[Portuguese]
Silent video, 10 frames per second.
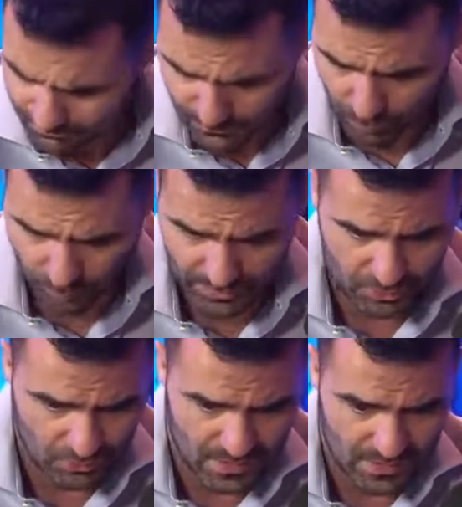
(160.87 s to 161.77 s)

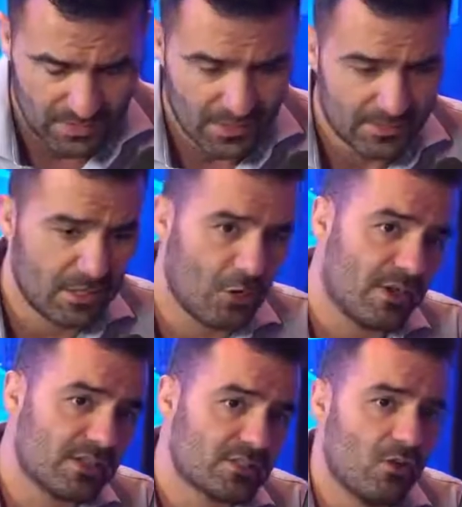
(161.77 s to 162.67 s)
começou a. Não,
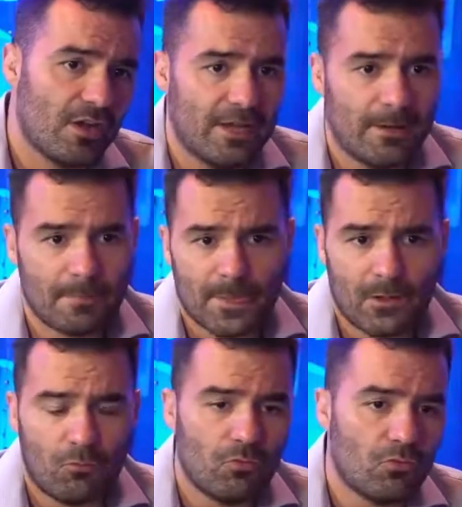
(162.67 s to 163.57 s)
mas olha,
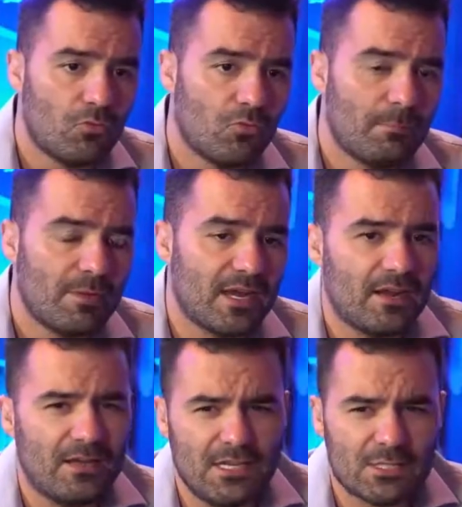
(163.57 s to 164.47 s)
o, o
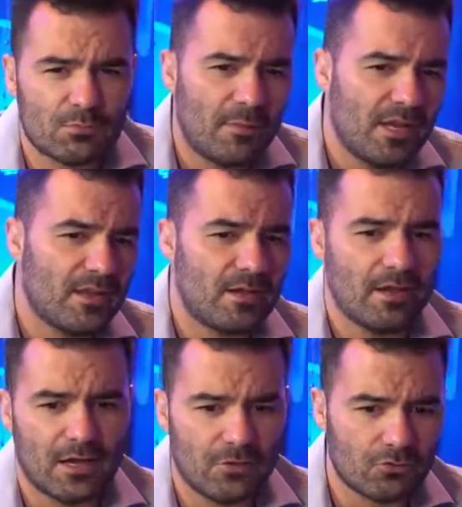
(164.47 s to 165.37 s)
imperialismo
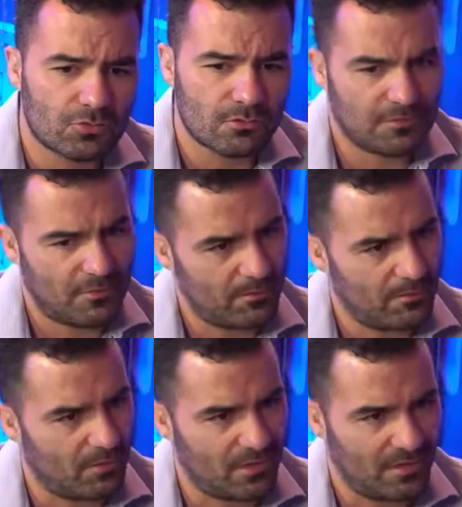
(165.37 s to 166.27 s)
americano, não sei o que. Você fala,
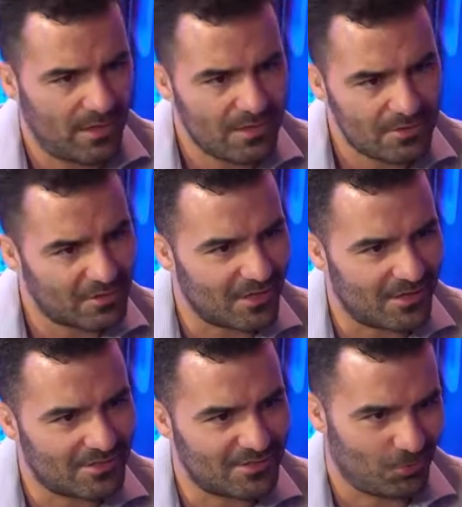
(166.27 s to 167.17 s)
pô, que, que é isso, cara?
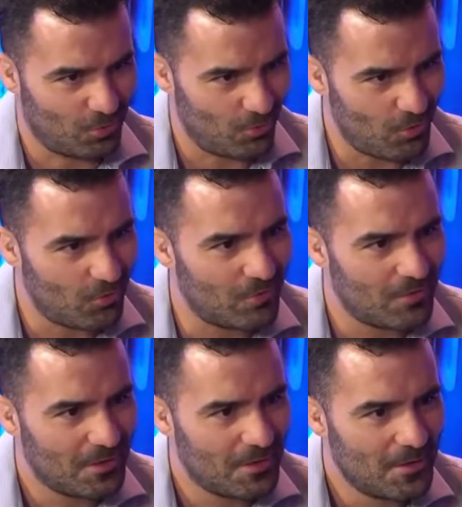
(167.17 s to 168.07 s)
Vocês estão louco?
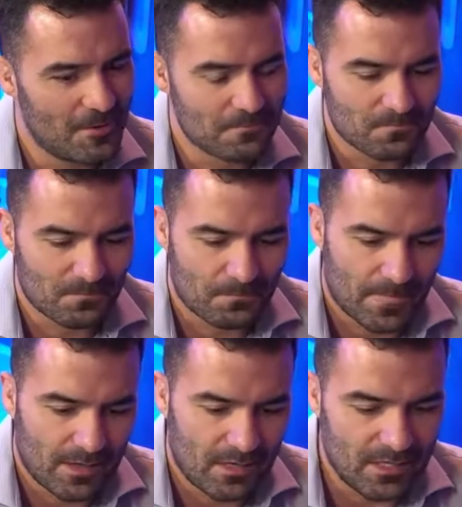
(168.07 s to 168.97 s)

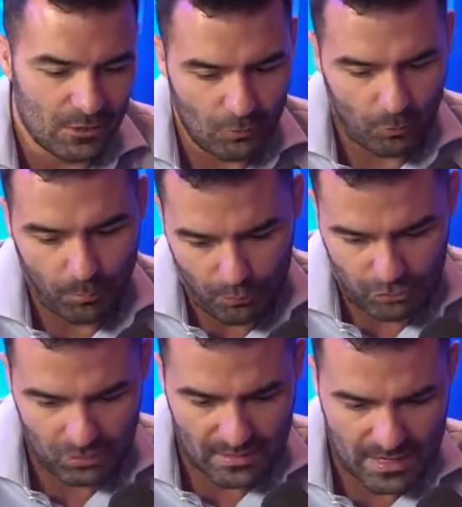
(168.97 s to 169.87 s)
E o
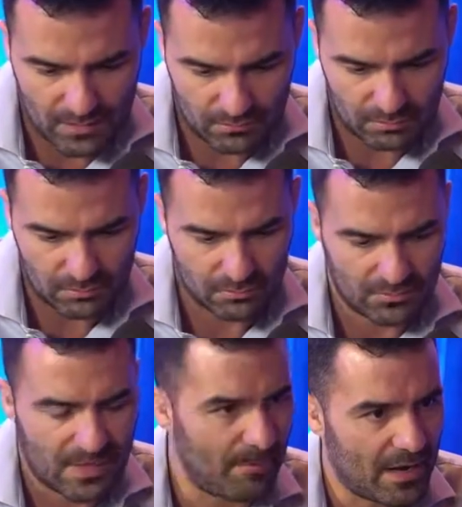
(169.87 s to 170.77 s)
Bolsonaro,
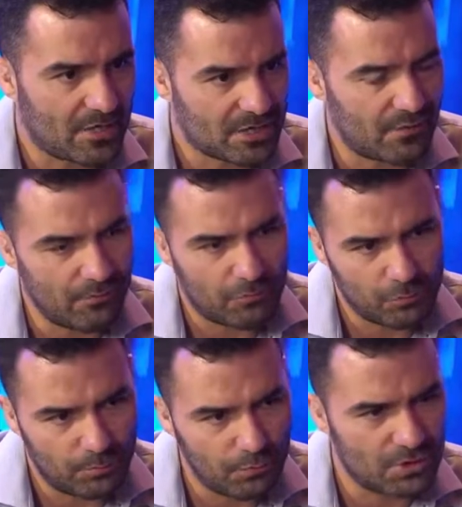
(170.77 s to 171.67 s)
na prática, a favor
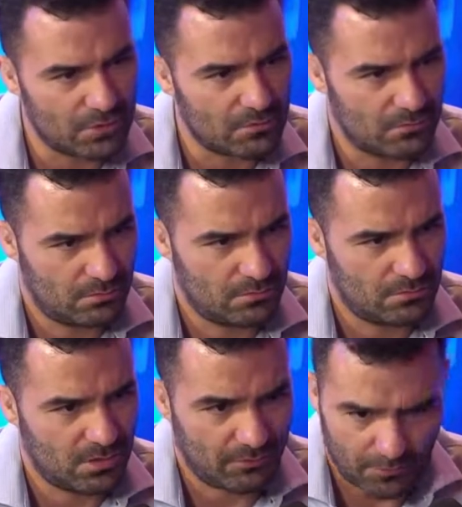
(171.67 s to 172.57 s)
do Putin.
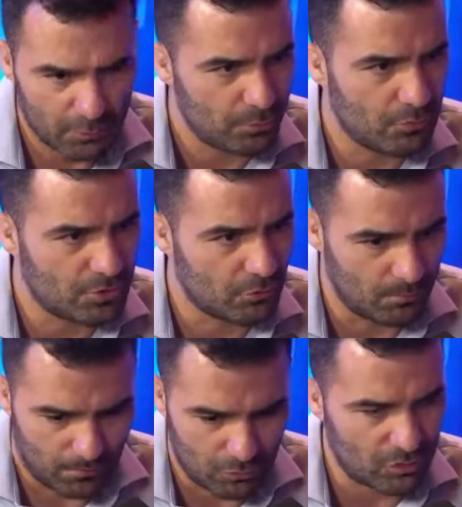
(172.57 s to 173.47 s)
A favor do Putin. O
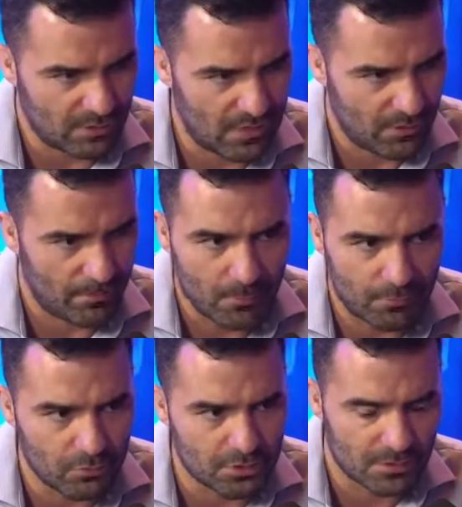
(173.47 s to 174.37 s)
Bolsonaro é
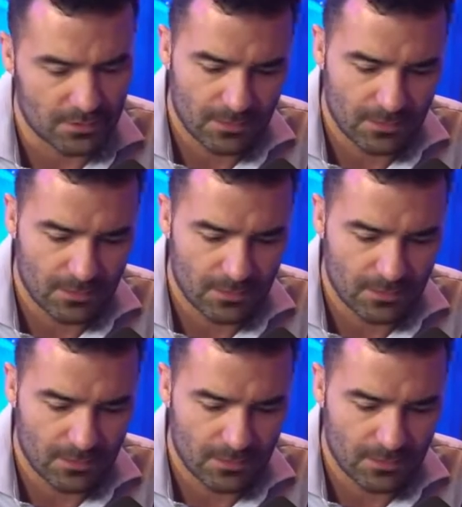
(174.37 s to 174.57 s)
pró-Putin.